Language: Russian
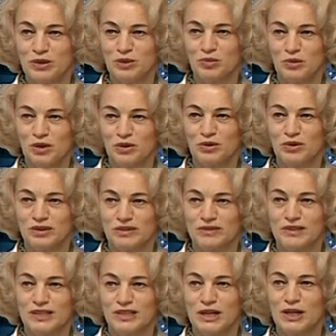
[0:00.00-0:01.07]
году, придет
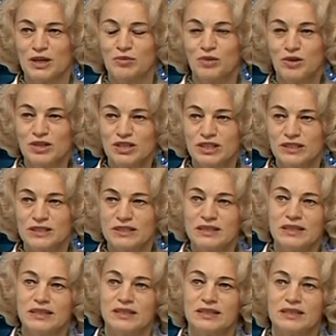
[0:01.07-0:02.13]
несколько больше.
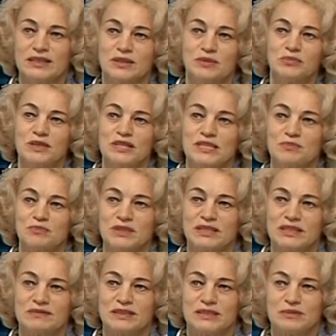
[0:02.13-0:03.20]
Э, мы
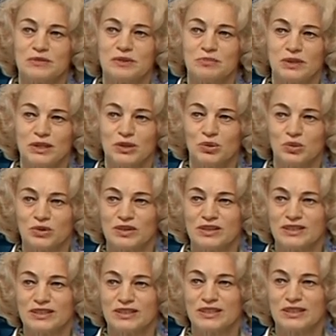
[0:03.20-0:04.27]
испытываем приток
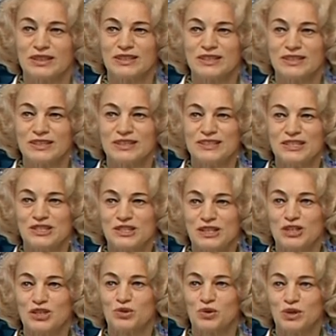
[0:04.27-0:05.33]
э,
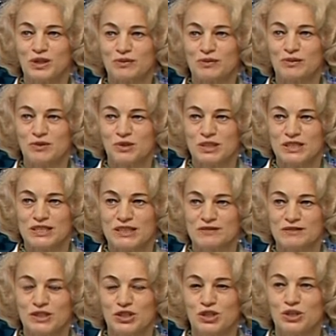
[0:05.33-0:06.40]
детей школьного возраста
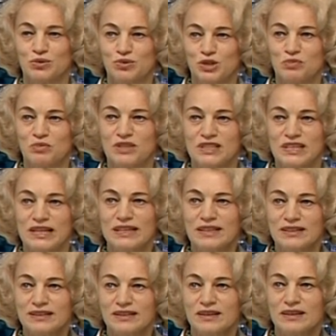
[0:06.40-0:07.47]
в течение уже пяти
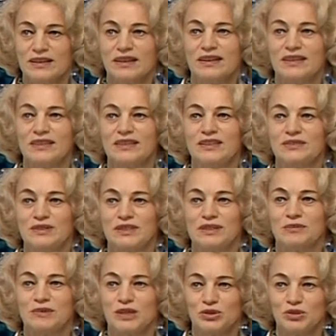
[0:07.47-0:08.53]
лет. И в
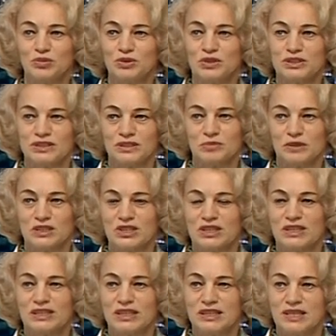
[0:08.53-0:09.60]
этом году будет
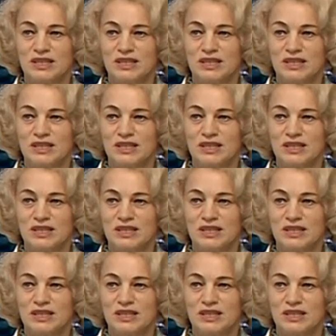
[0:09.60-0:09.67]
почти на